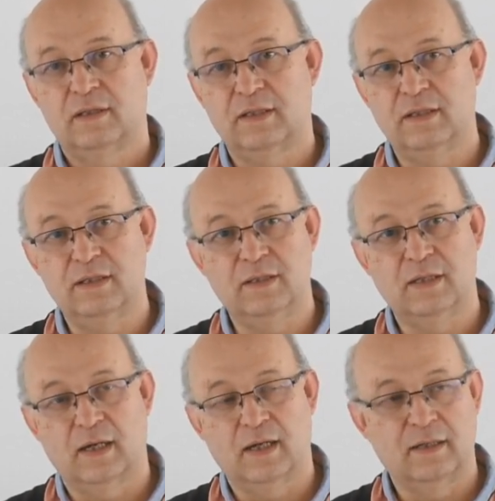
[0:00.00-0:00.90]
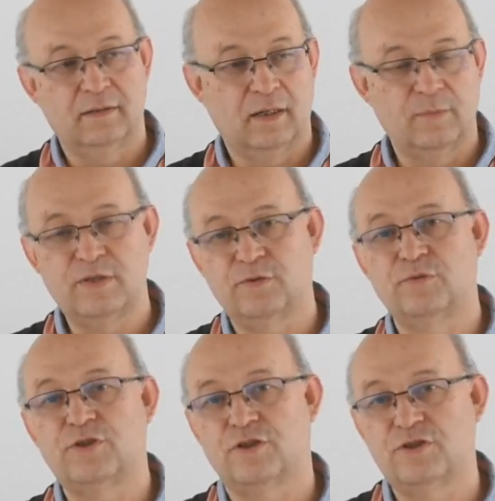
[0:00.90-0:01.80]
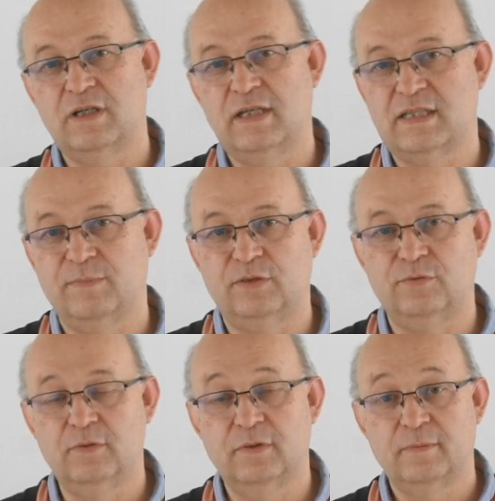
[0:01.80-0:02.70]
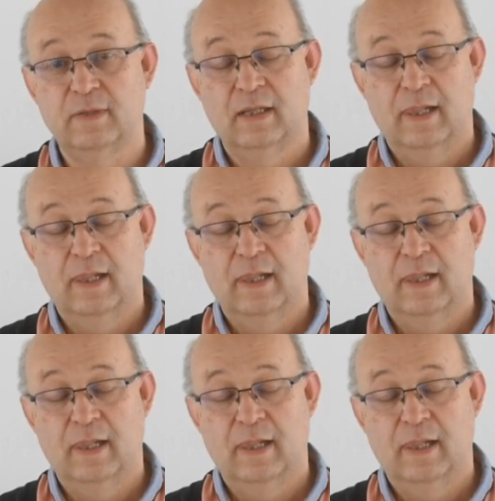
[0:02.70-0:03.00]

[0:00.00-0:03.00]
qui a l'ambition de changer les habitudes.